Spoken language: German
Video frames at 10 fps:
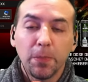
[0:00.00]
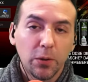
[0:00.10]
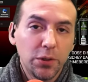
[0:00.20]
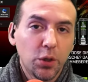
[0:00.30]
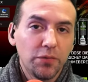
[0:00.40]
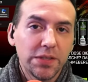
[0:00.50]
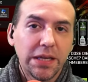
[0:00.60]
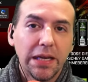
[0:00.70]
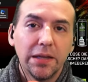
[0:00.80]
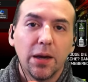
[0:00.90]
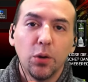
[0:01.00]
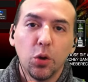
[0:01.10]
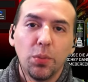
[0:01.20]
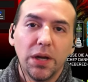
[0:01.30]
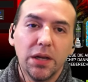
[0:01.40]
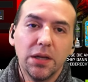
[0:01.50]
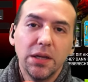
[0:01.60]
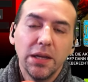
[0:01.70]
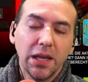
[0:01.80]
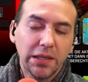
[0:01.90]
Und die können wir sehr gerne auch nochmal
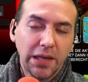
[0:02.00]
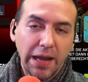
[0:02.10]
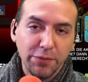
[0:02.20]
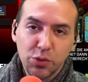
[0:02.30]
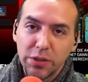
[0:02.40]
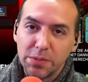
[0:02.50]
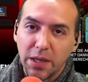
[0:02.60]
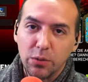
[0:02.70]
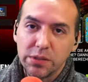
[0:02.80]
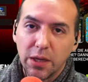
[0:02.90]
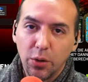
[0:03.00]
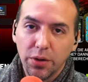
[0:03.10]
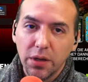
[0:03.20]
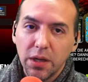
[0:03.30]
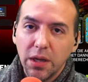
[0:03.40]
in den Livestreams raushauen.